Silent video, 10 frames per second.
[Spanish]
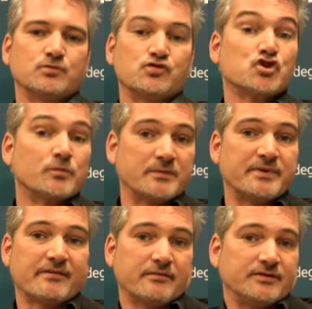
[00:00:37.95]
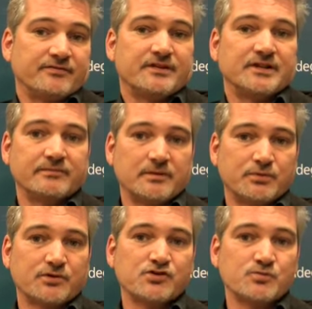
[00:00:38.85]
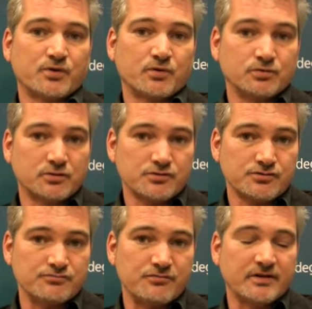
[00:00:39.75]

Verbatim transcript: un sobreprecio en definitiva por esos productos.